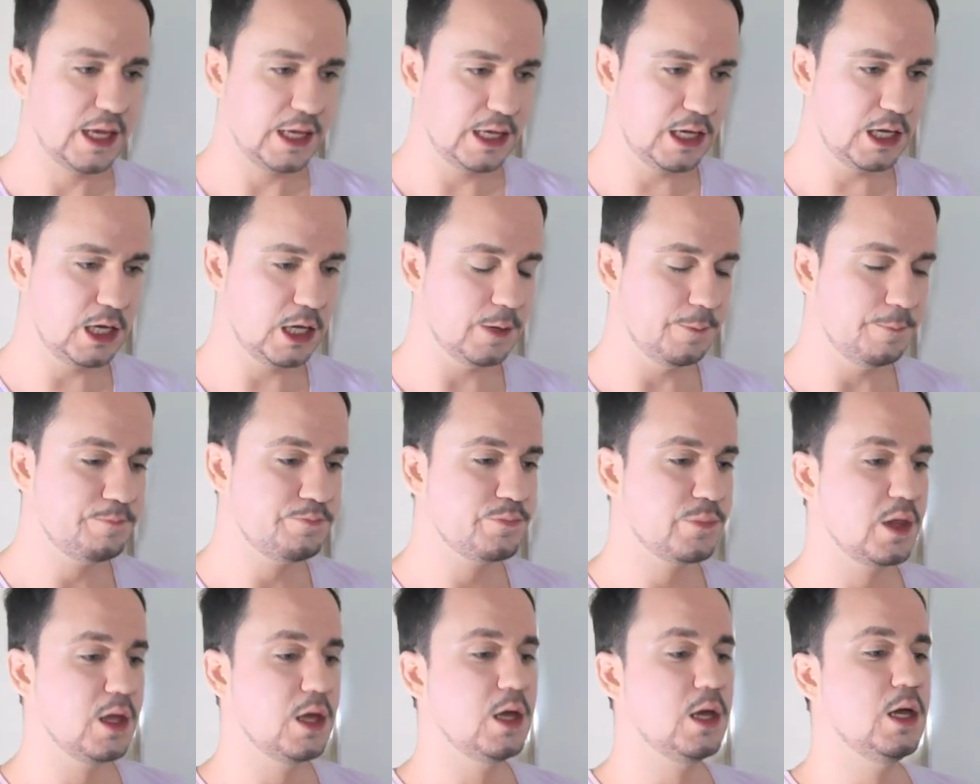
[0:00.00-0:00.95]
E
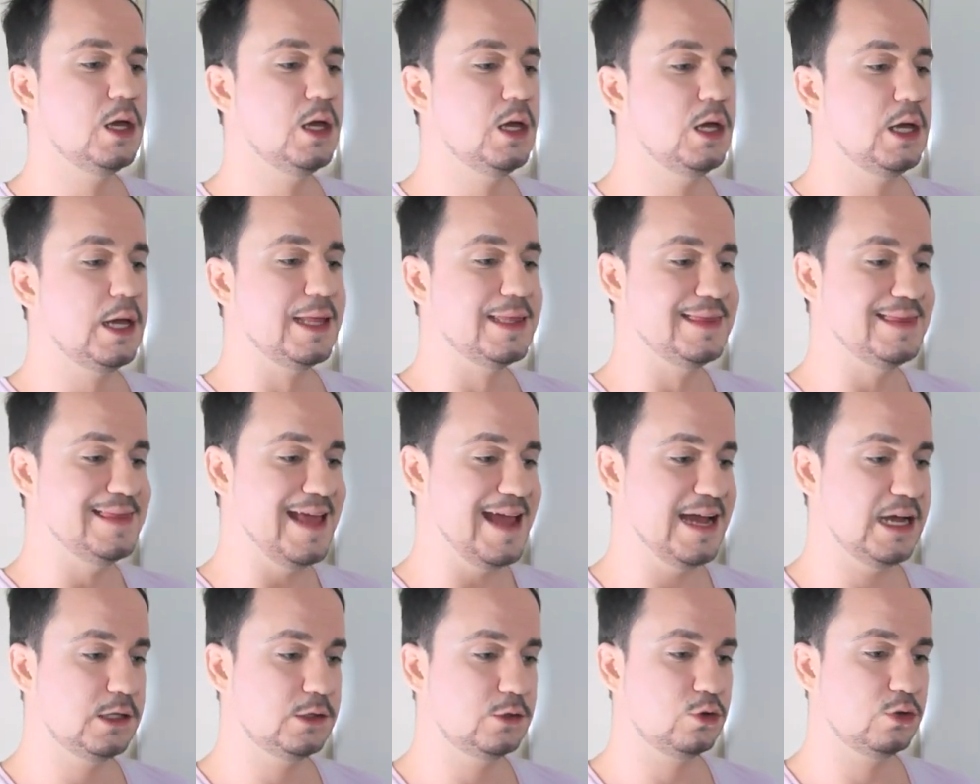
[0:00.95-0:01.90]

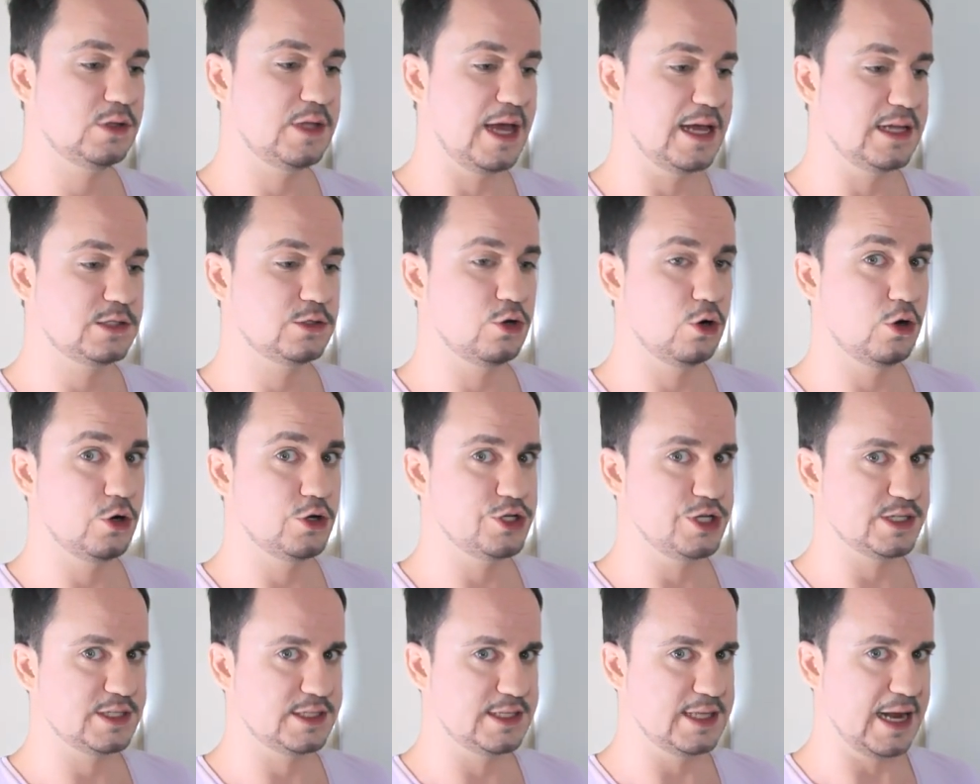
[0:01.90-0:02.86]
dentro da
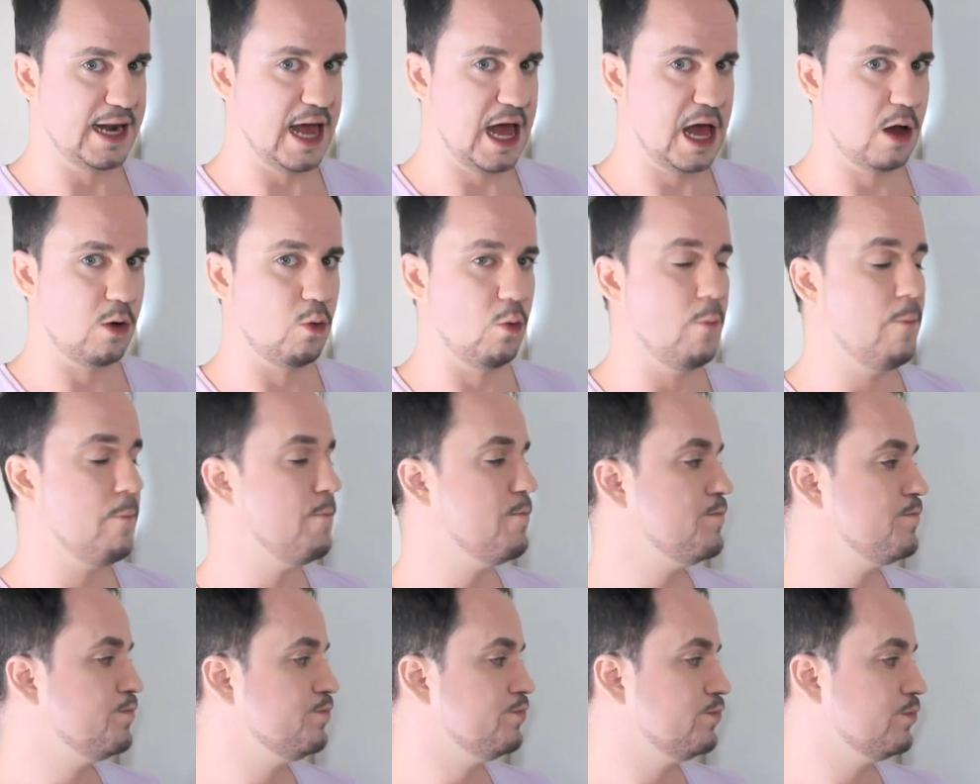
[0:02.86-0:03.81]
astrologia sideral,
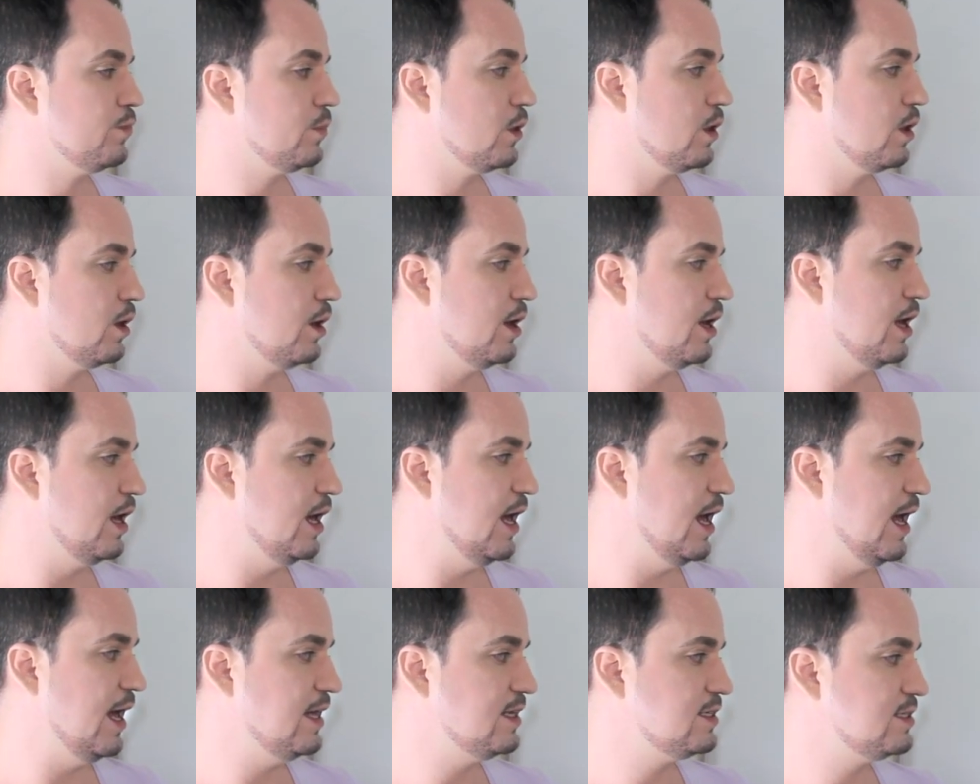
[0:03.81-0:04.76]

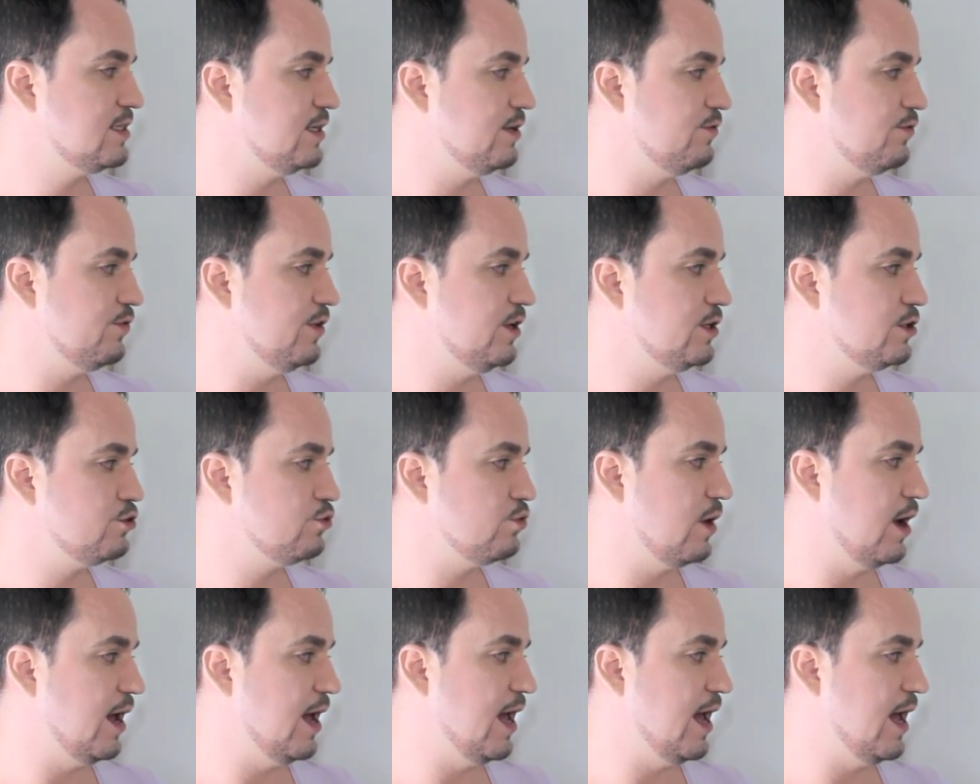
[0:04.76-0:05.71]
esse vídeo
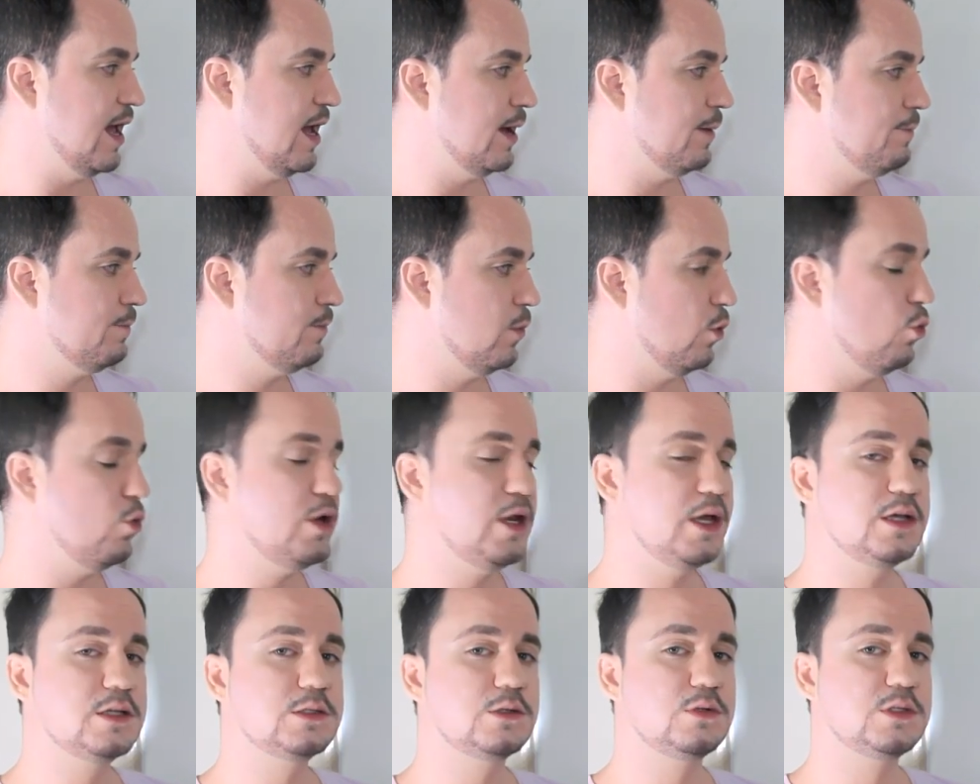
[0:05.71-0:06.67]
é
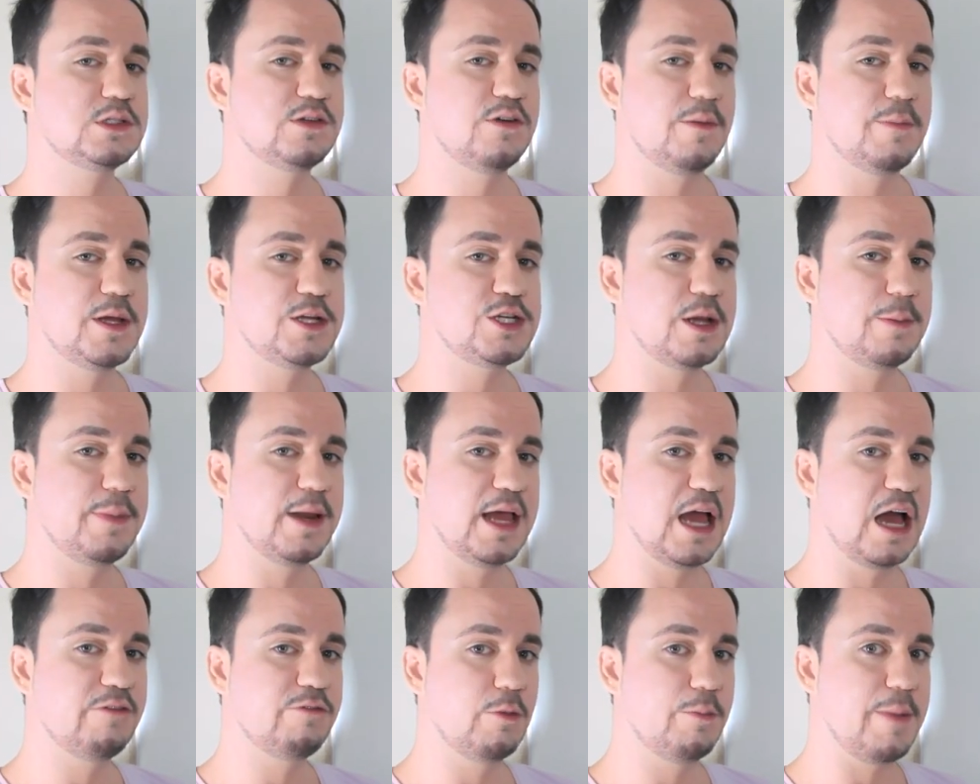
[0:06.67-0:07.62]
única e exclusivamente
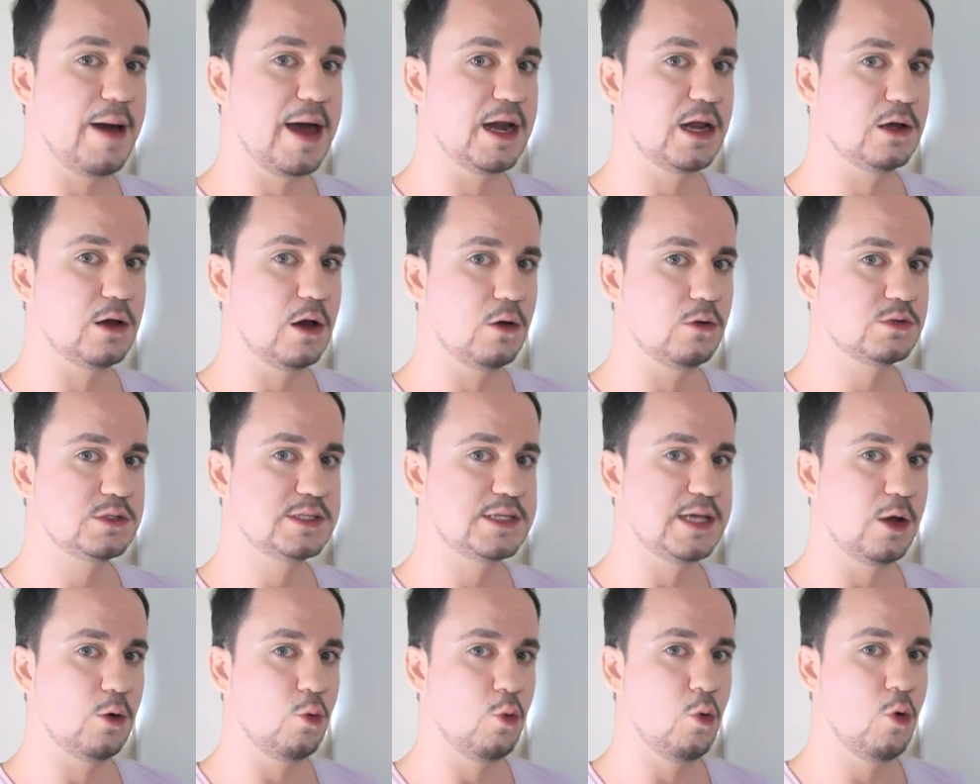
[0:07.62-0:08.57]
aplicável para o
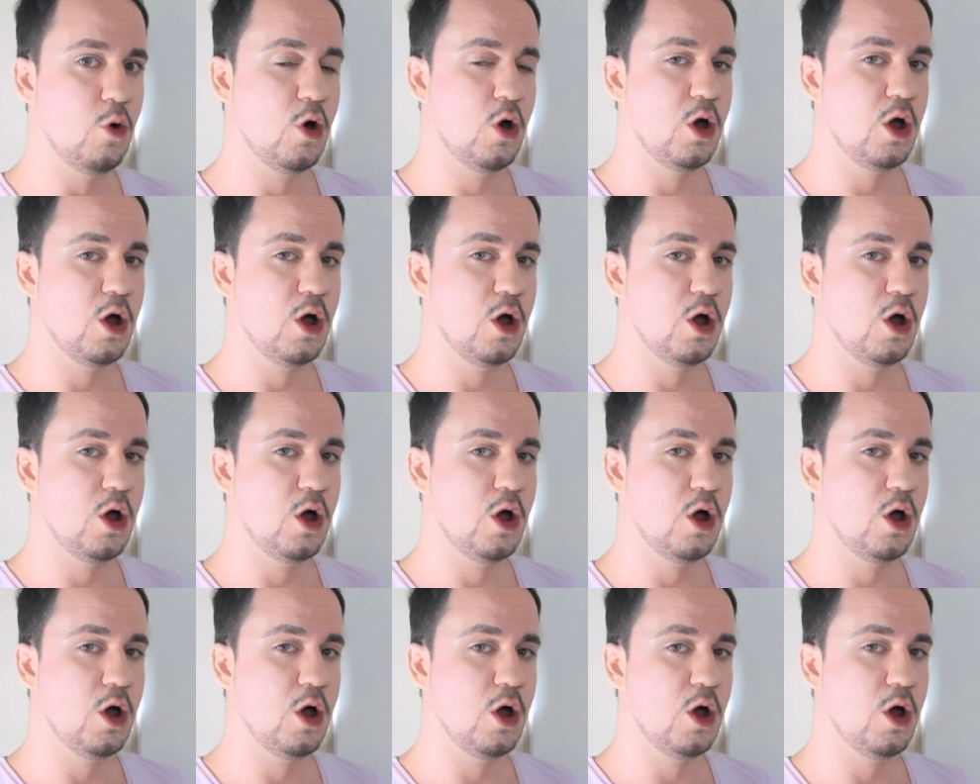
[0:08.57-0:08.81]
seu